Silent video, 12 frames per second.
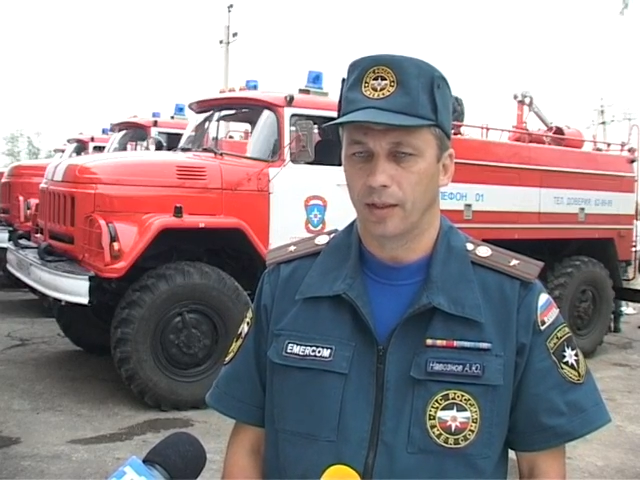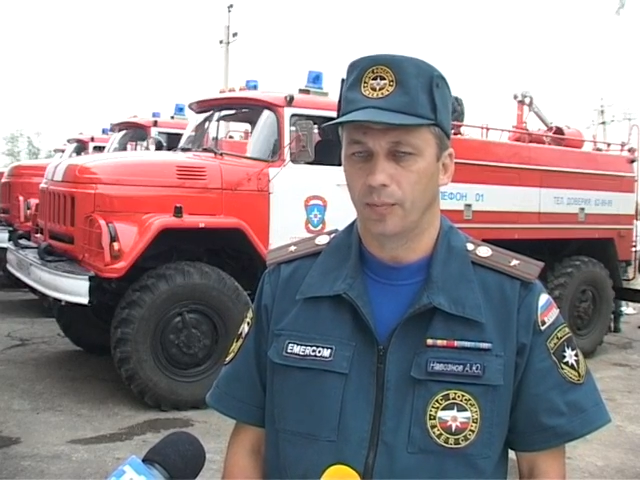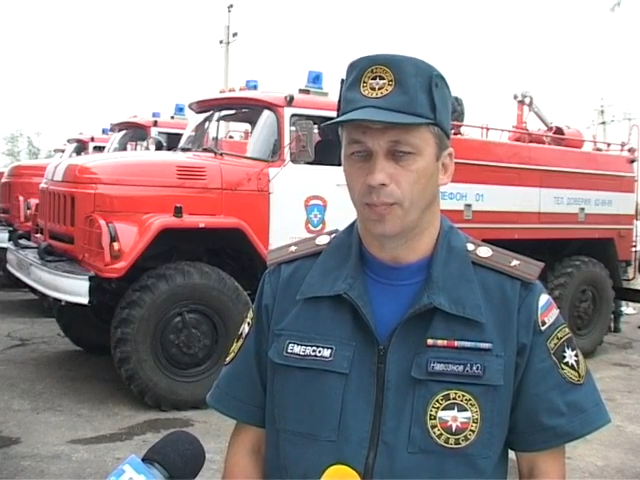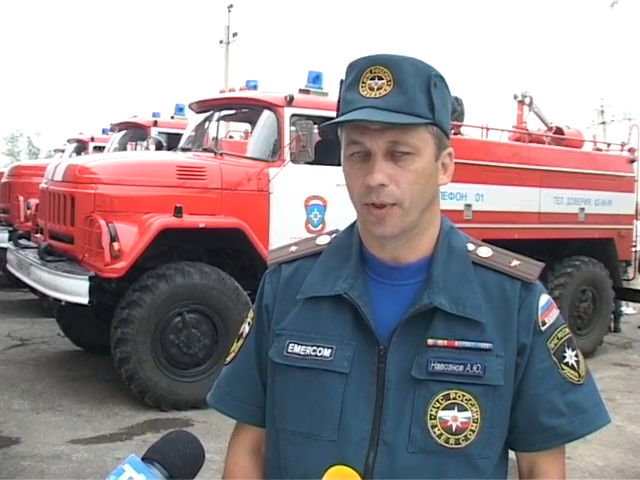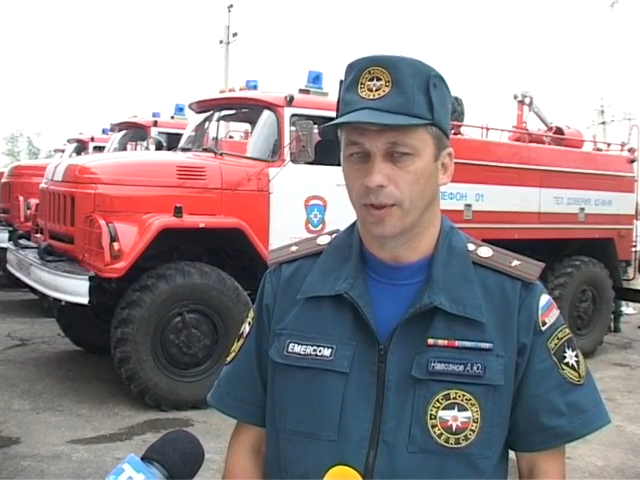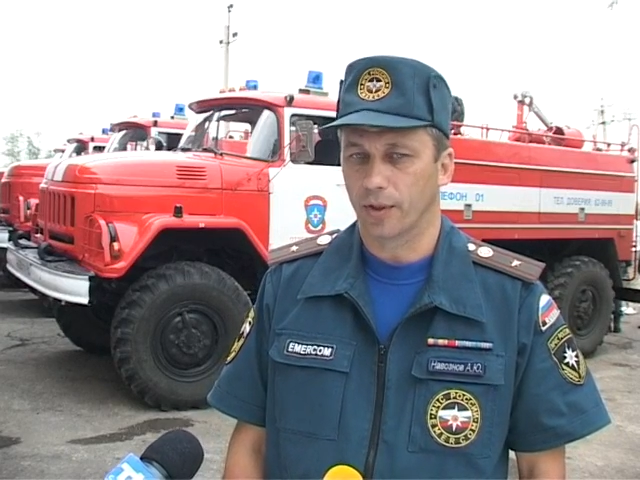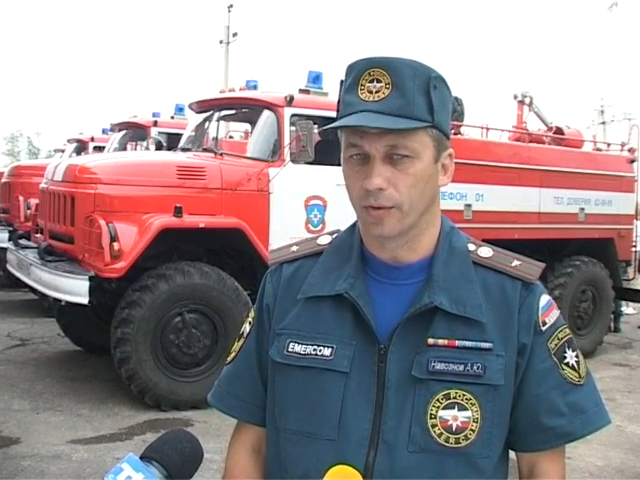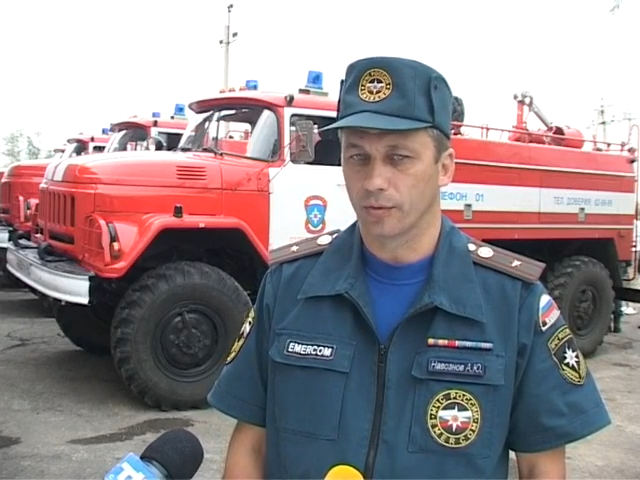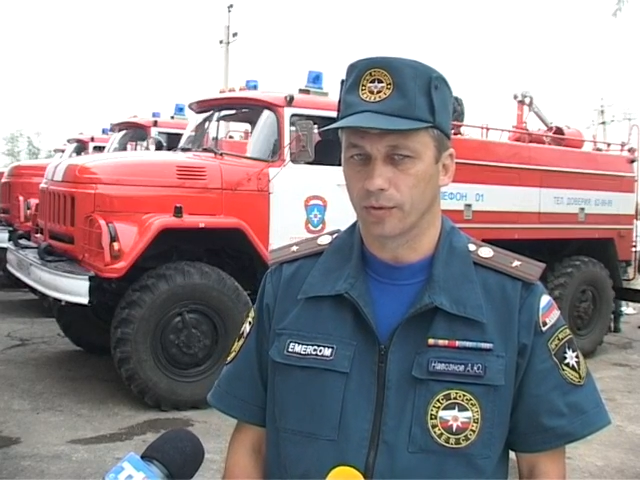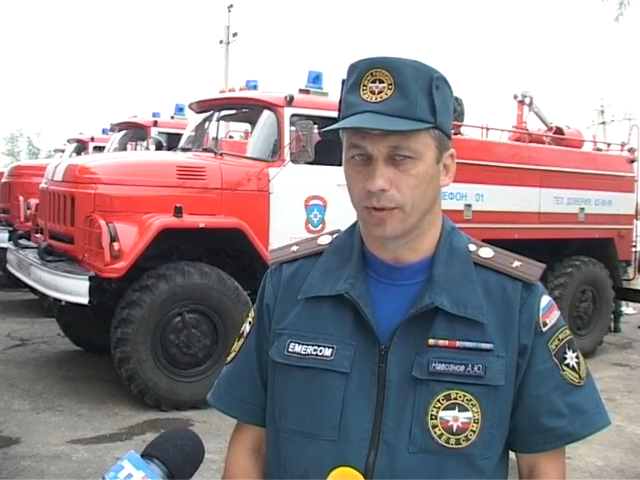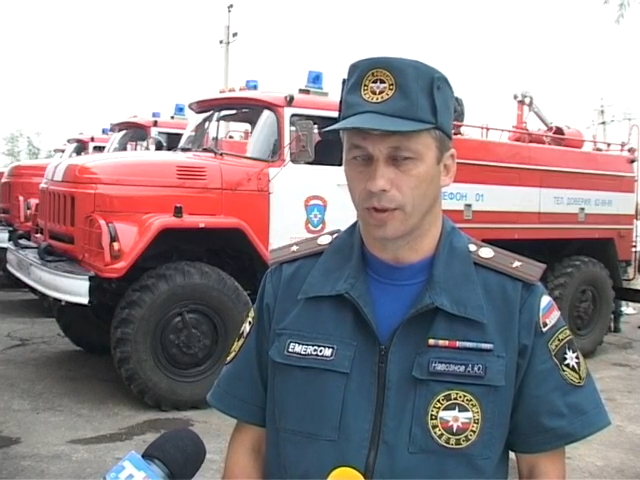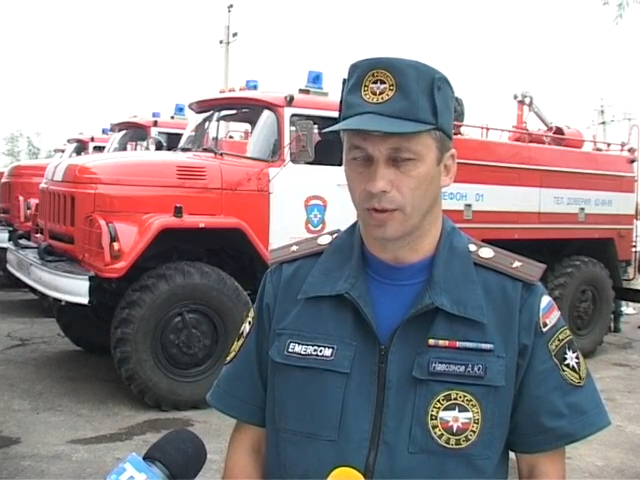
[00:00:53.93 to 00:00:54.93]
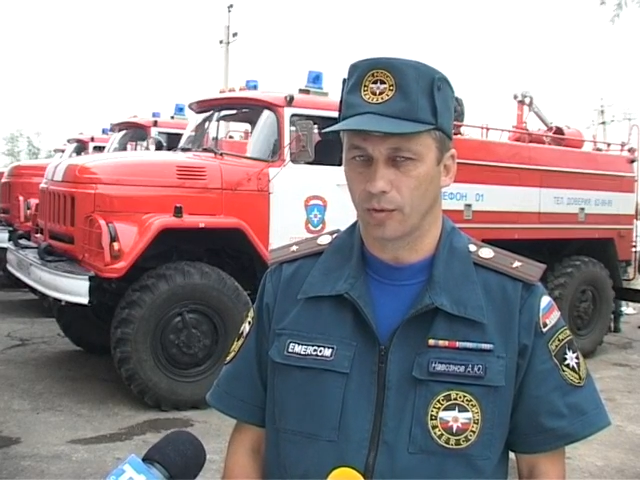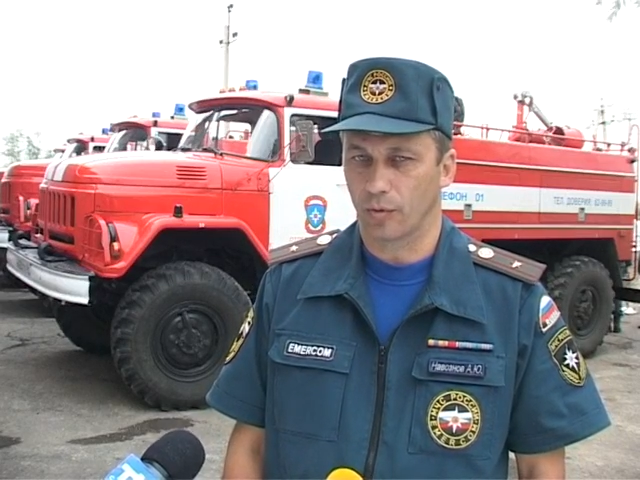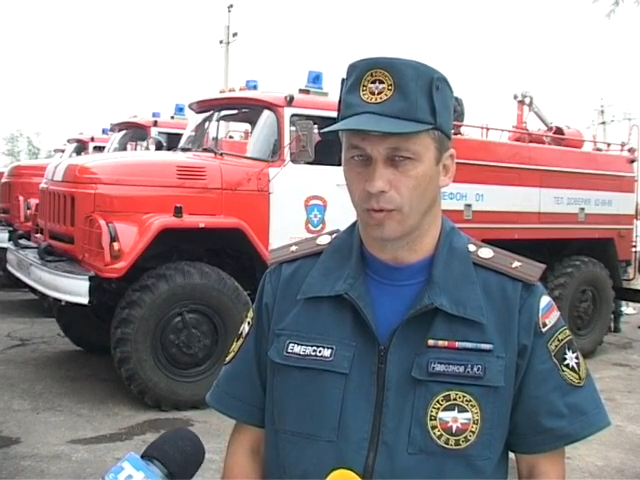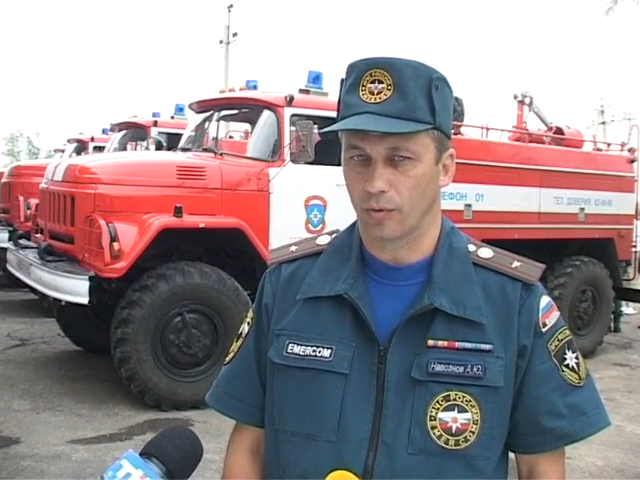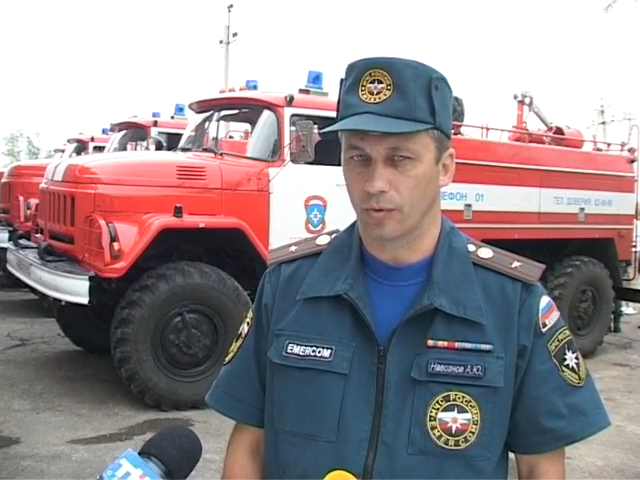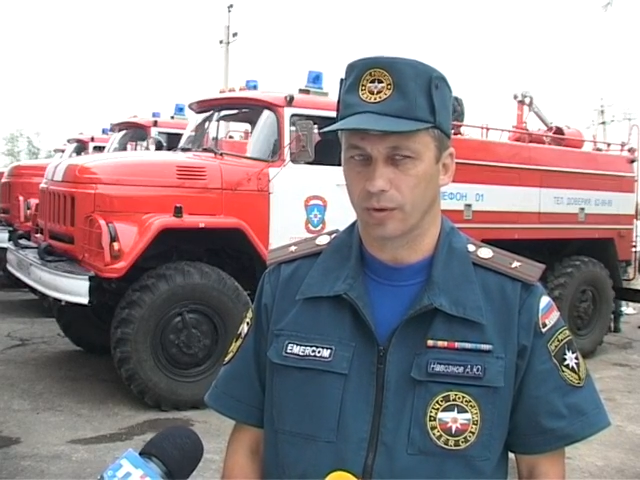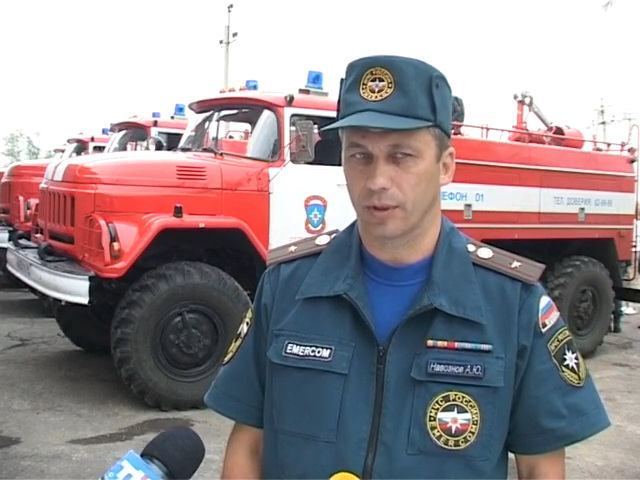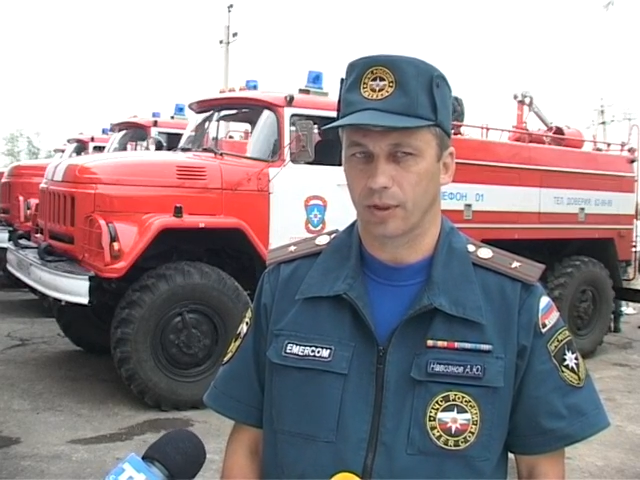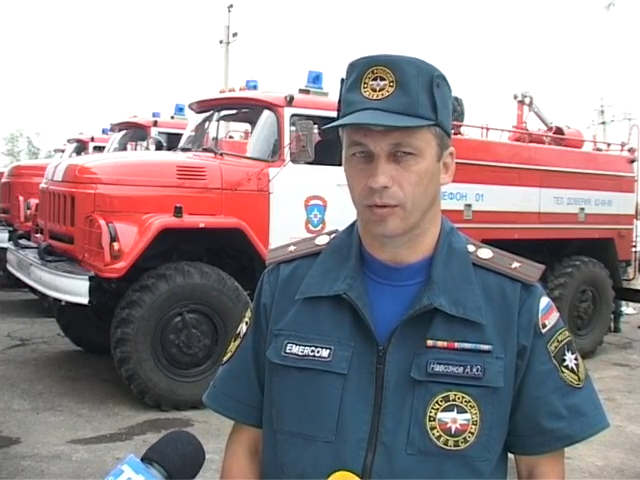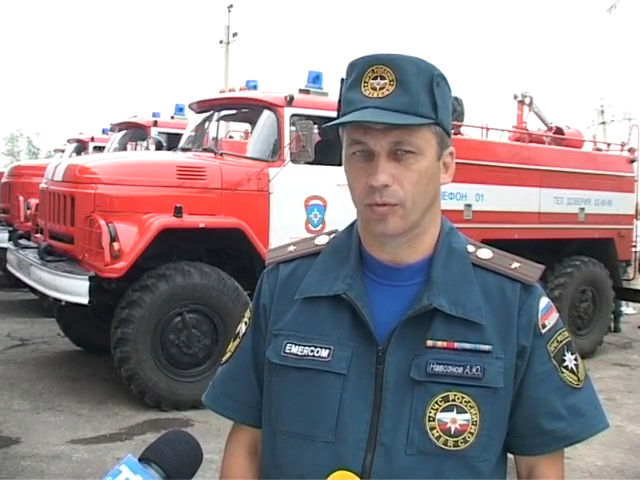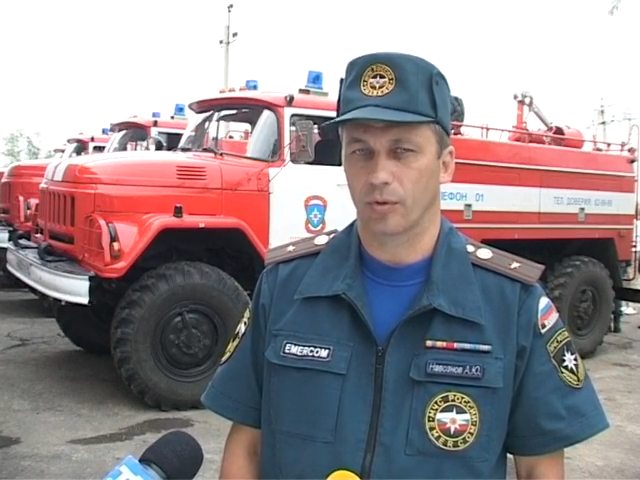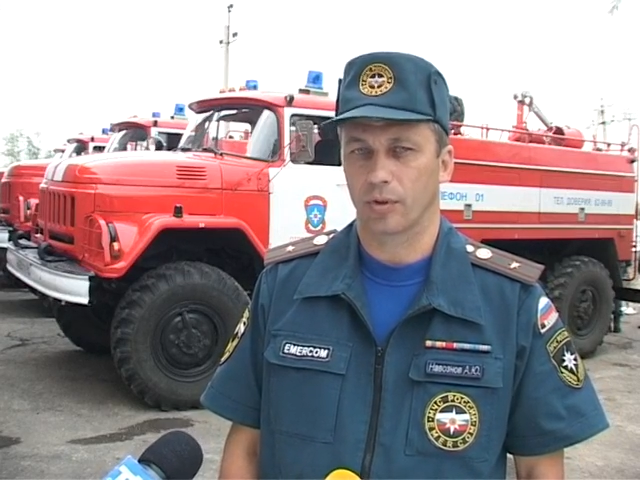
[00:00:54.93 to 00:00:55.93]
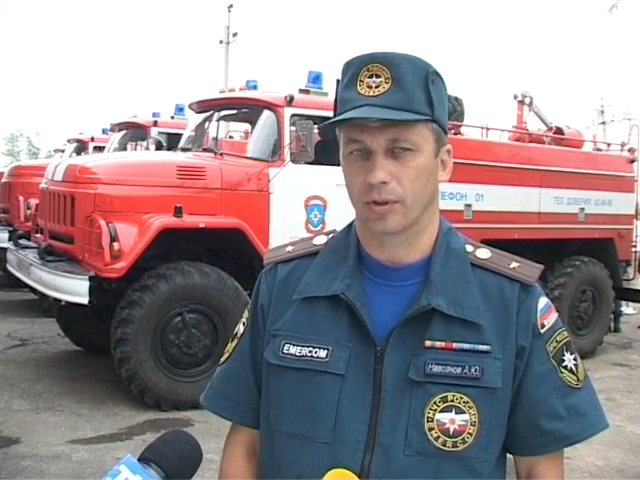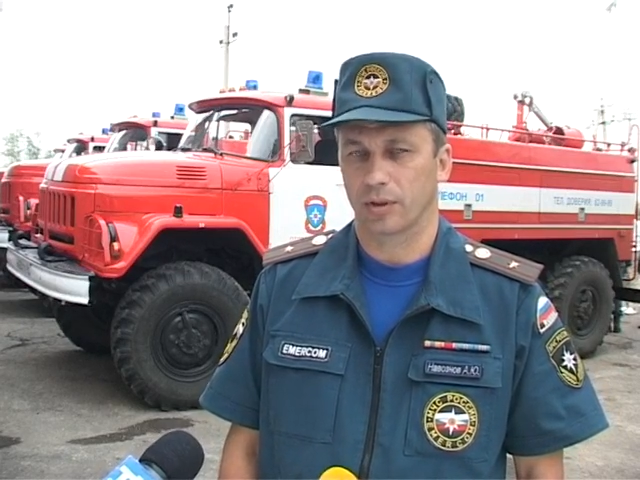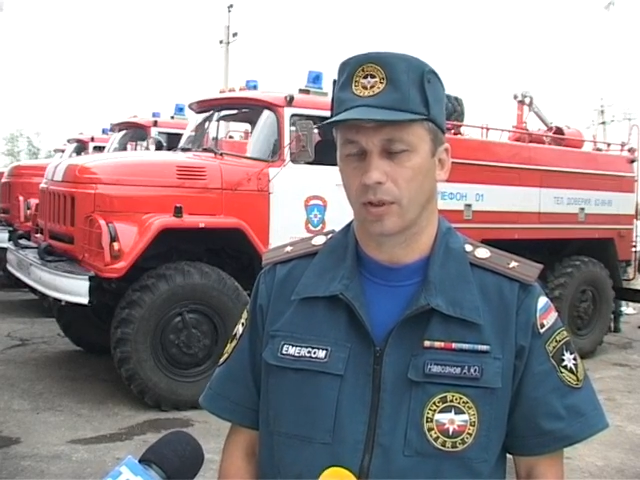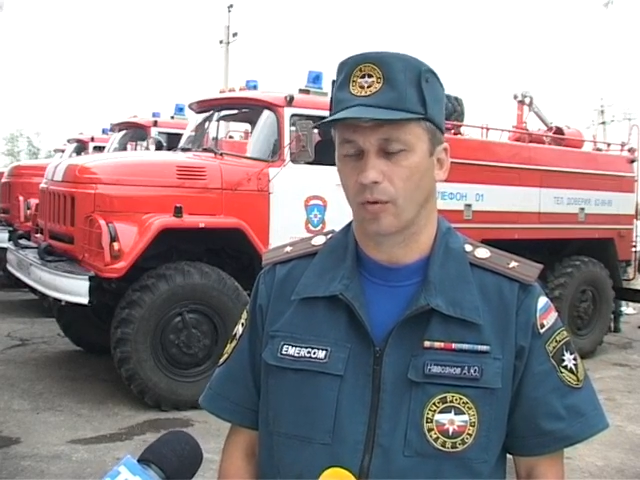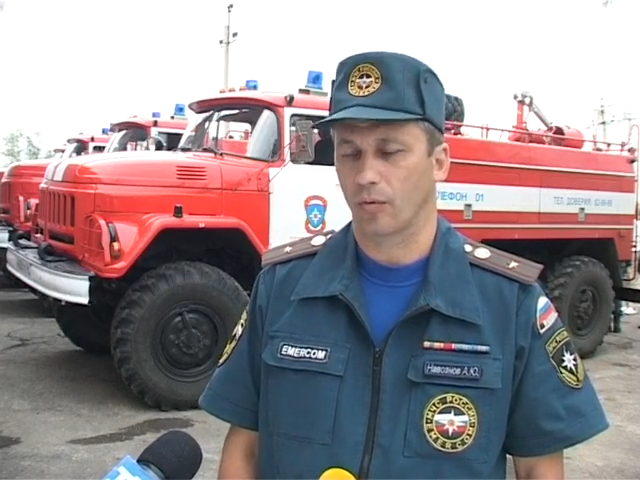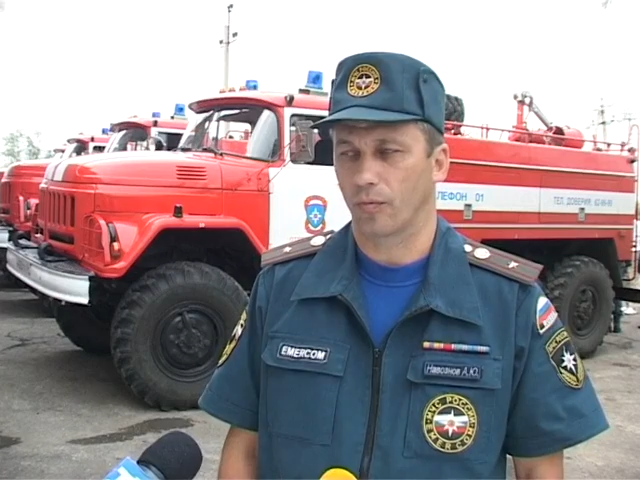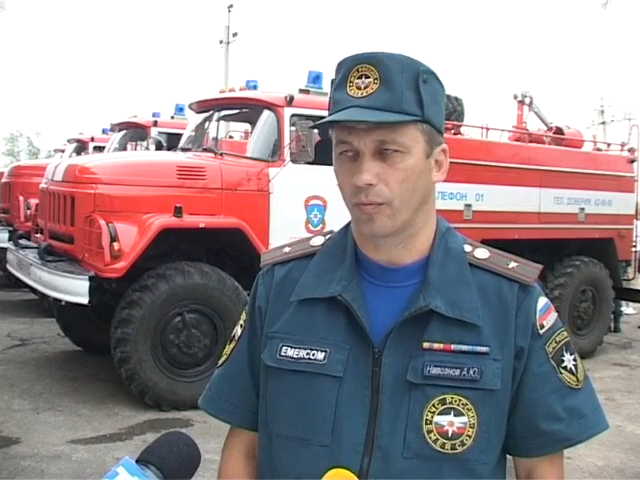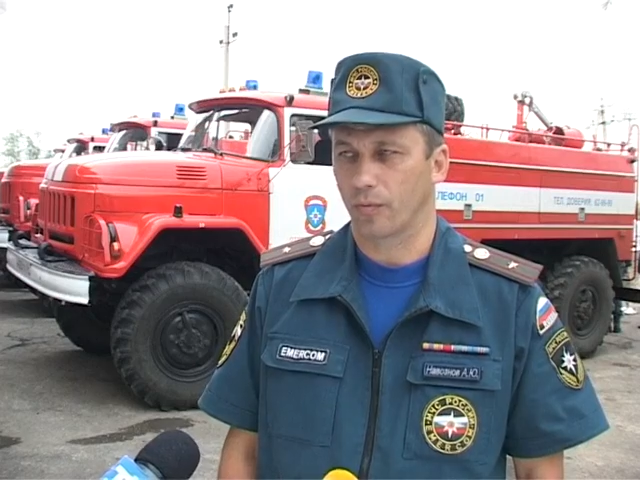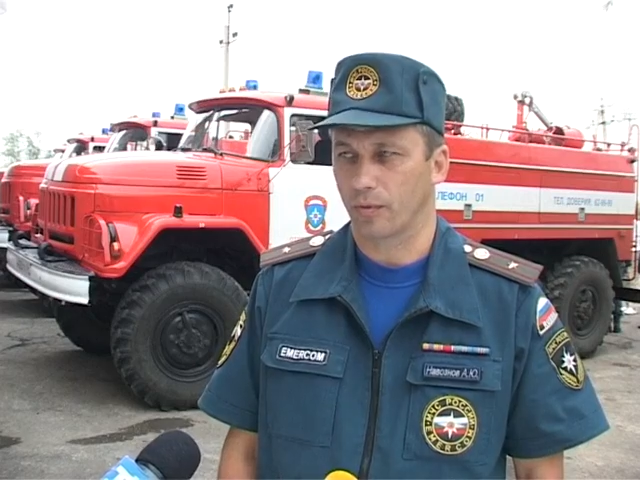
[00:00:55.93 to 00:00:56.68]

и перекинулся на территорию Зато Саров.